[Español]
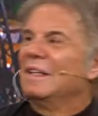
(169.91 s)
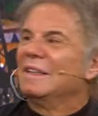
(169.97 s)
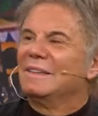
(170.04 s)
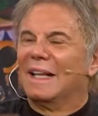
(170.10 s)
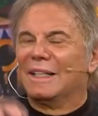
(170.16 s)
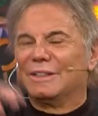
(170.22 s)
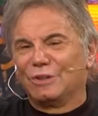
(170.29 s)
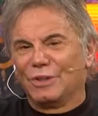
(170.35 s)

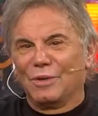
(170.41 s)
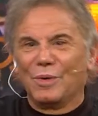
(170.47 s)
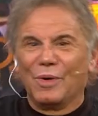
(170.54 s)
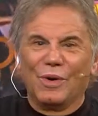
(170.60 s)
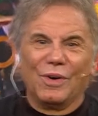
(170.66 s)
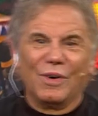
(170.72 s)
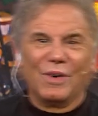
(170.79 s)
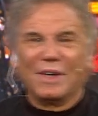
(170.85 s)
Tato
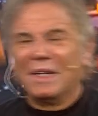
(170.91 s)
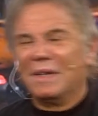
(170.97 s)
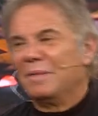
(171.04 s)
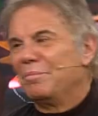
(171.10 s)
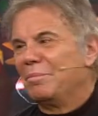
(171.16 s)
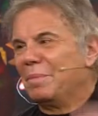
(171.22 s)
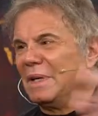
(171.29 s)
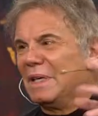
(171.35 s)
Bores,
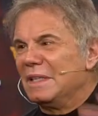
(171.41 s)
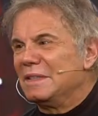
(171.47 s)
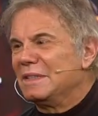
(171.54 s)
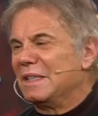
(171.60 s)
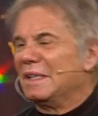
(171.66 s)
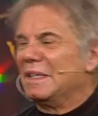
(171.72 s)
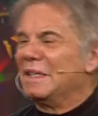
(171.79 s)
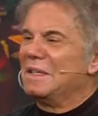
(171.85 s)

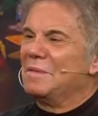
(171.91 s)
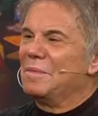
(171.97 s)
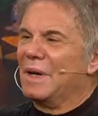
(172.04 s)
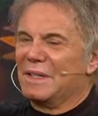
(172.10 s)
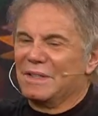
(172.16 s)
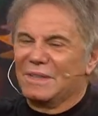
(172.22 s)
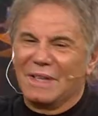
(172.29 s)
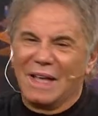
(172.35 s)
Pinti, Nini
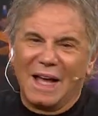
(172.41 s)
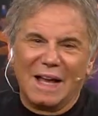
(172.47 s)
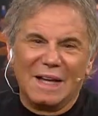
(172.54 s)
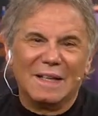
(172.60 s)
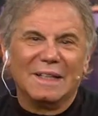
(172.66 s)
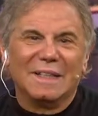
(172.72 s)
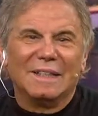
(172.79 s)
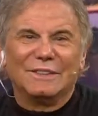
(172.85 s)
Marshall,
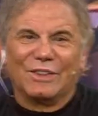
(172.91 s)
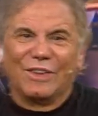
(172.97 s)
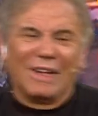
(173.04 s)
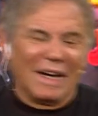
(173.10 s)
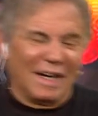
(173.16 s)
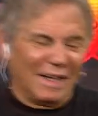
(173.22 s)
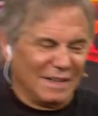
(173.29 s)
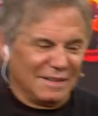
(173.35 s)
toda
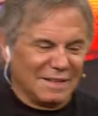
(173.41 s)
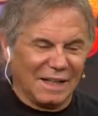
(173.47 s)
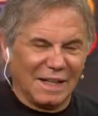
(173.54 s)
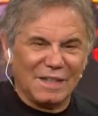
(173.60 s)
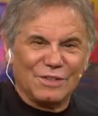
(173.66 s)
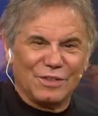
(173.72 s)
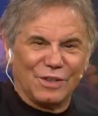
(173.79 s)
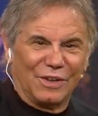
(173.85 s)
la gente que
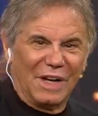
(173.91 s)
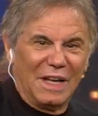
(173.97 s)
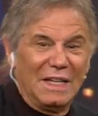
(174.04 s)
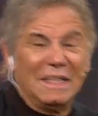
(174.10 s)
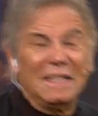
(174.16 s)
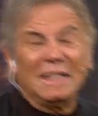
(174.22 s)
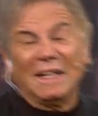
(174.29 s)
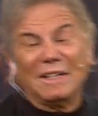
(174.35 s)
hizo
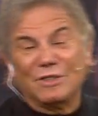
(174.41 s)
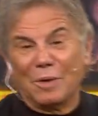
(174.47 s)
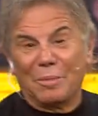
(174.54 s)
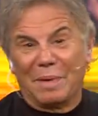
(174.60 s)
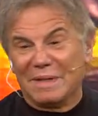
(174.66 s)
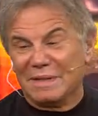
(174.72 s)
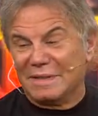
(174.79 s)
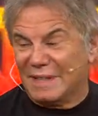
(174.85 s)
reír y que hizo
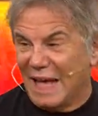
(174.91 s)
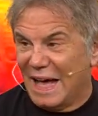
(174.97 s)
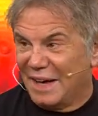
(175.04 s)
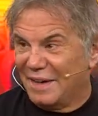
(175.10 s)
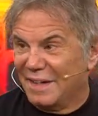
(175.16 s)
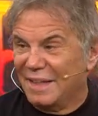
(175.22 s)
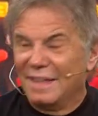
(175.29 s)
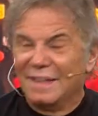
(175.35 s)
pensar.